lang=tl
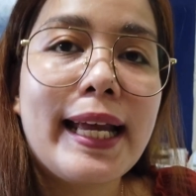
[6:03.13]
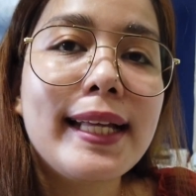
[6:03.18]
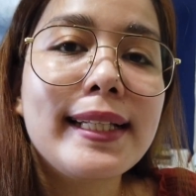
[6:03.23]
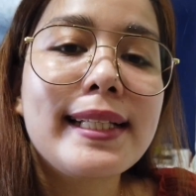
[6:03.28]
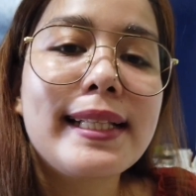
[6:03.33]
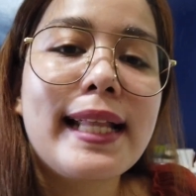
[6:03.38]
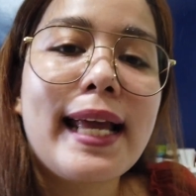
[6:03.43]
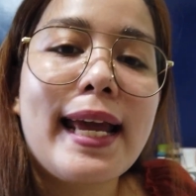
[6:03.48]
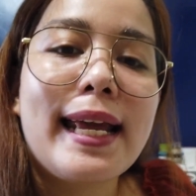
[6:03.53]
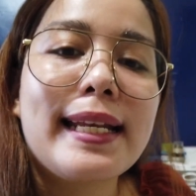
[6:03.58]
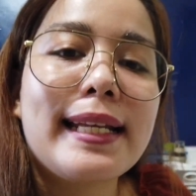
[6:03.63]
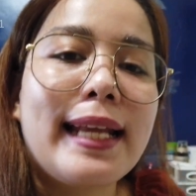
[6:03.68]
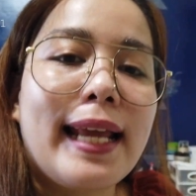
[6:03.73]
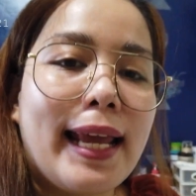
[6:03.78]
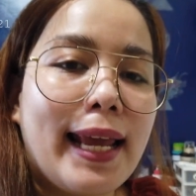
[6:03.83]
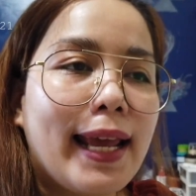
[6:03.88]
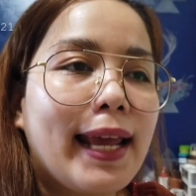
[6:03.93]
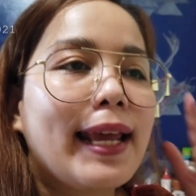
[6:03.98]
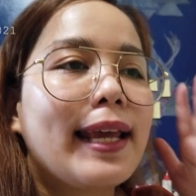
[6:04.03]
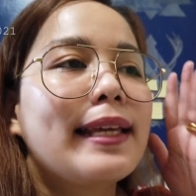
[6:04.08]

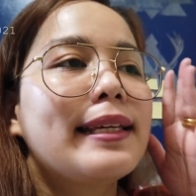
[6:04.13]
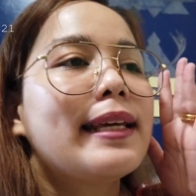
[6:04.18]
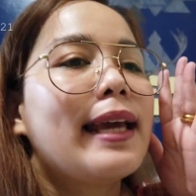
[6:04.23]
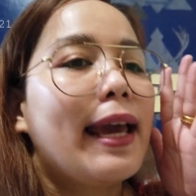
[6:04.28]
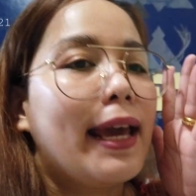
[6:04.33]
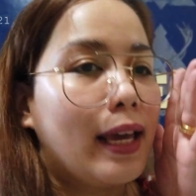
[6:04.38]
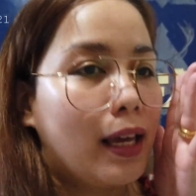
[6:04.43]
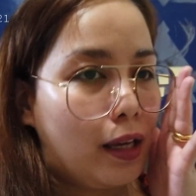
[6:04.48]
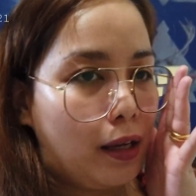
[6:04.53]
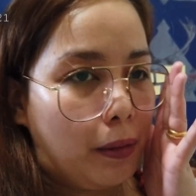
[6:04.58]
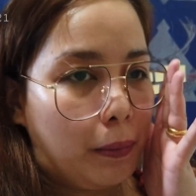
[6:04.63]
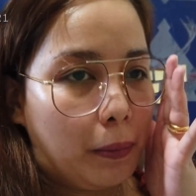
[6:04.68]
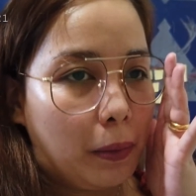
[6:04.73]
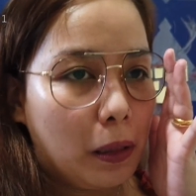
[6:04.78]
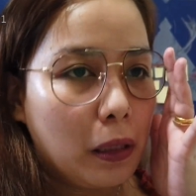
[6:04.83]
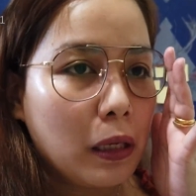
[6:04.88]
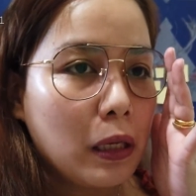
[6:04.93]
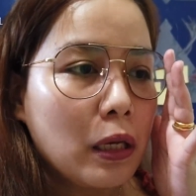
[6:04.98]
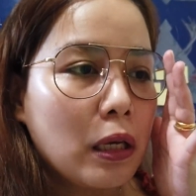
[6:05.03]
10.10 a.m.